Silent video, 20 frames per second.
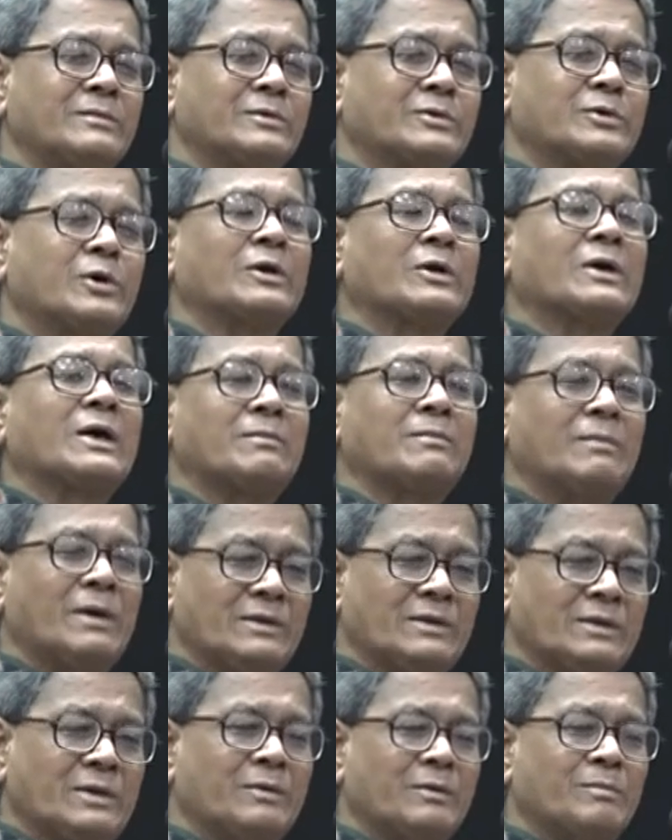সরকার
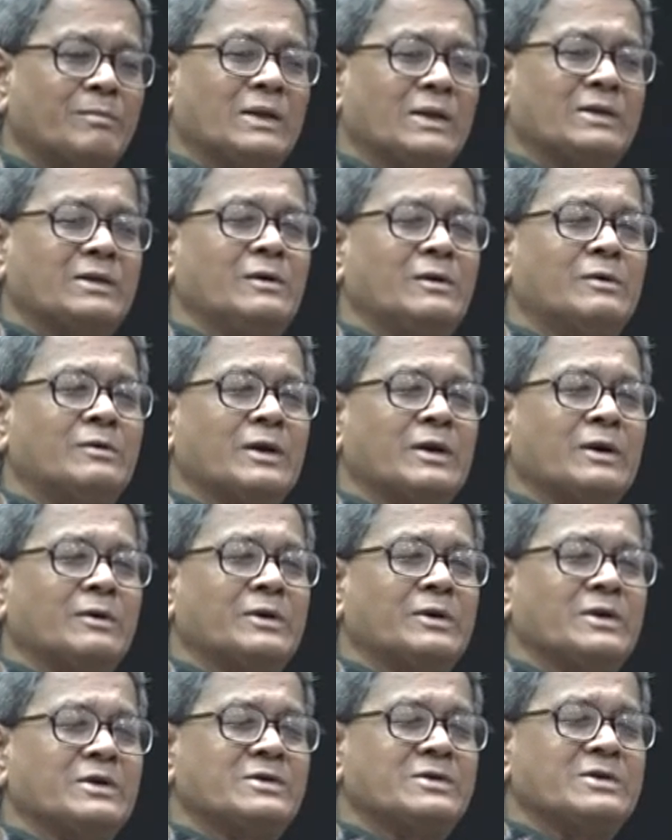বাদ দেওয়া বাতিল করা
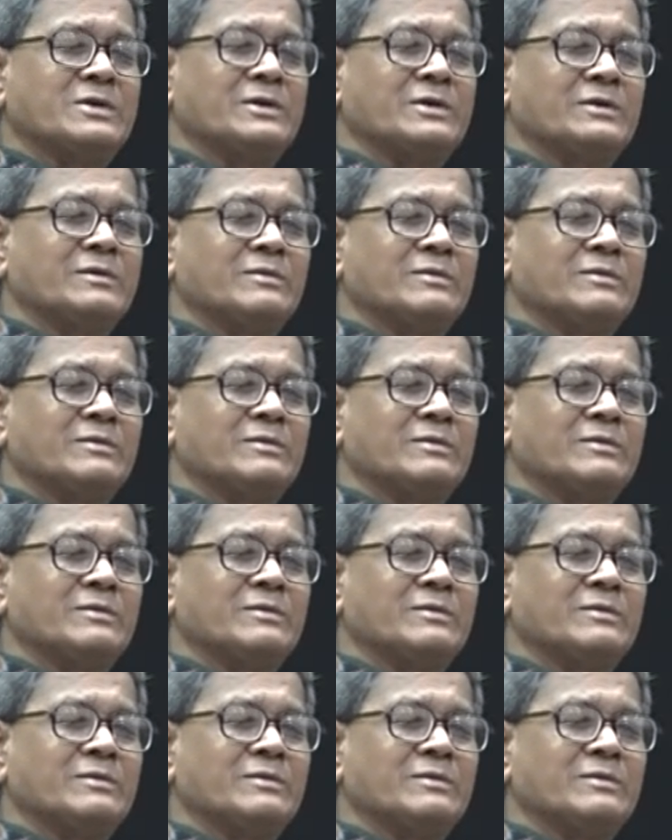হয়েছে